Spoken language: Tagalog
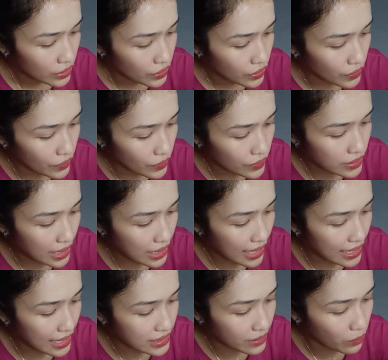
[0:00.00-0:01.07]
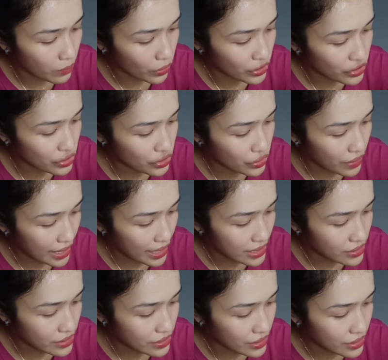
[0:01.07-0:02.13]
use as a
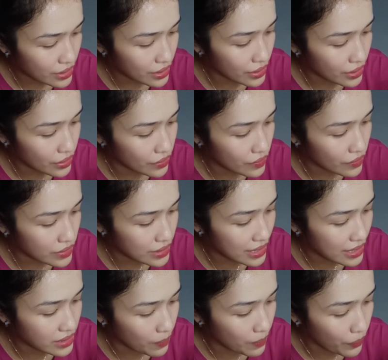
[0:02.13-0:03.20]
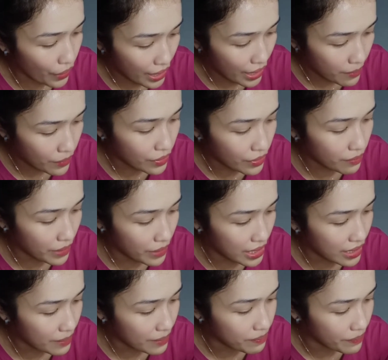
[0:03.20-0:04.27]
moisturizer, use as a primer,
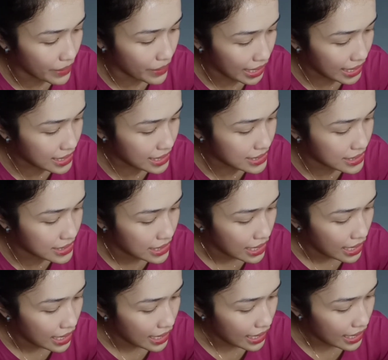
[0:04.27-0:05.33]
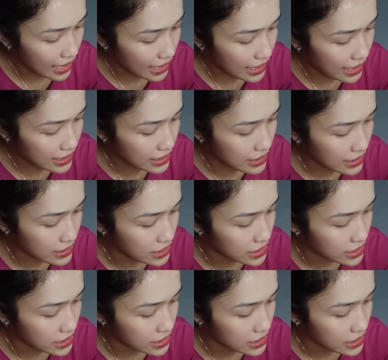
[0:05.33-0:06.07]
makeup base, and